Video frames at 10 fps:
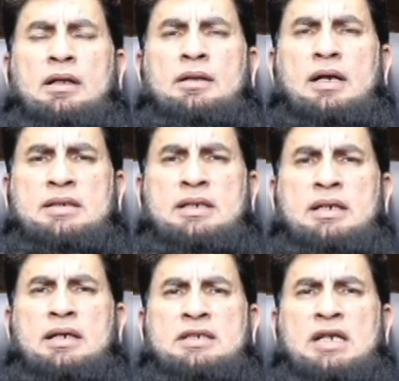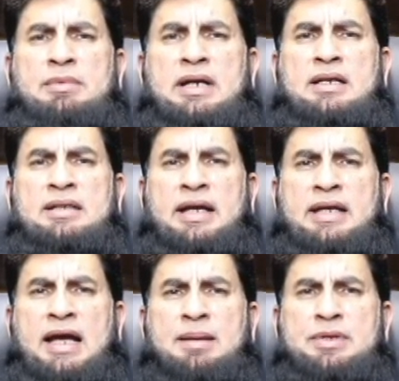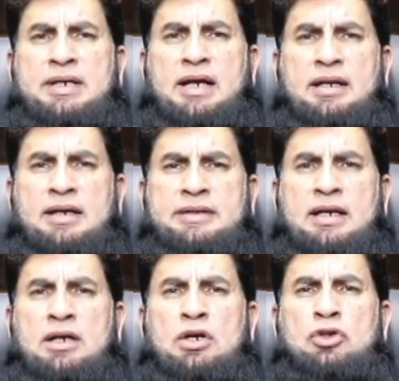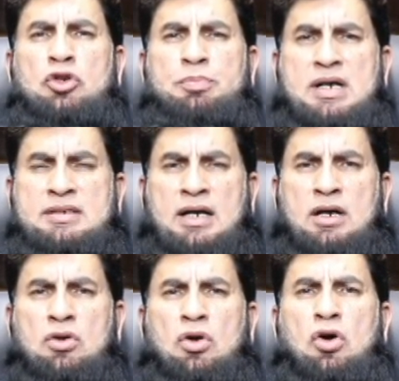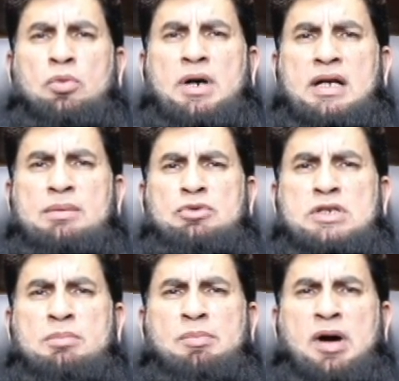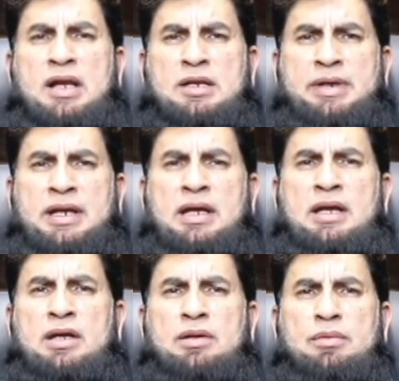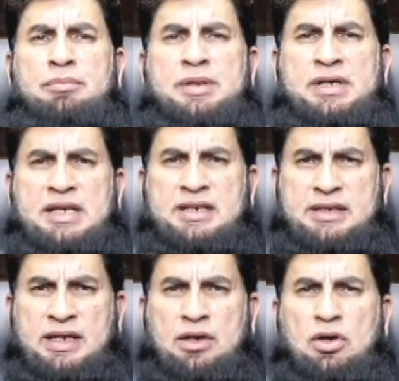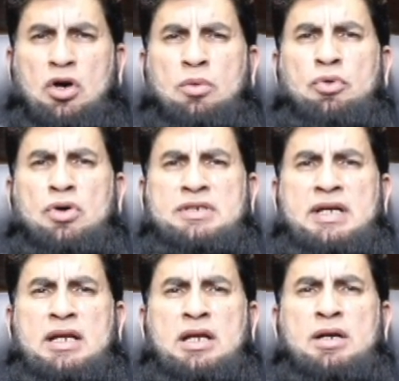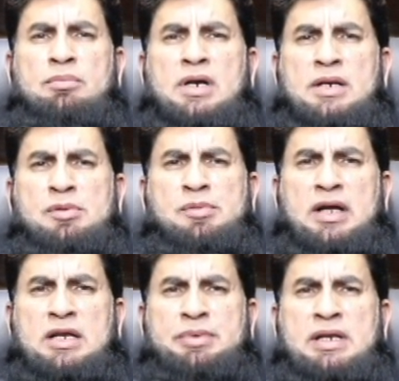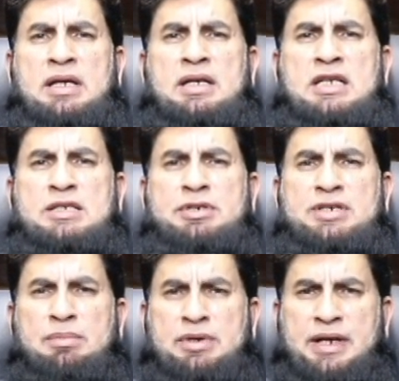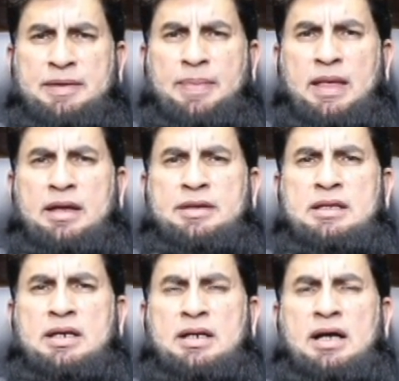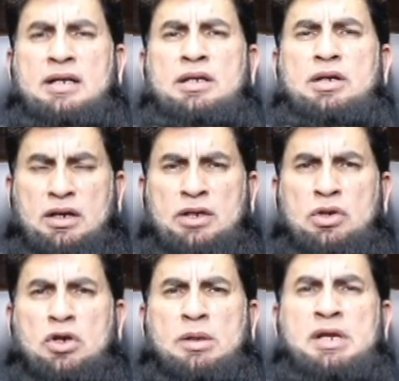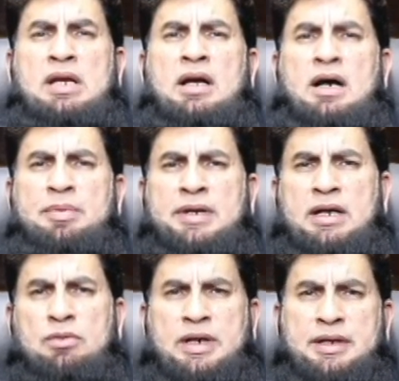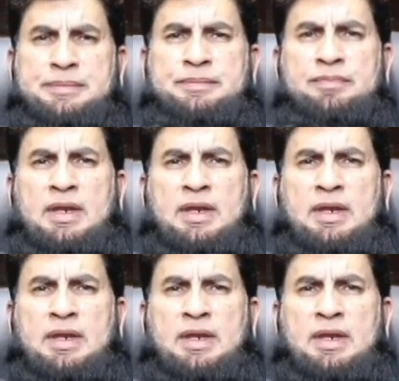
नाजिन हजामा एक इंतहाई अहम तरीका इलाज है जो पाकिस्तान और बाकी मुस्लिम ममालक में भी किया जाता है और बहुत सारे मगरबी ममालक भी इसमें शामिल हैं ये तकरार इन लोगों ने भी अपनाया हुआ है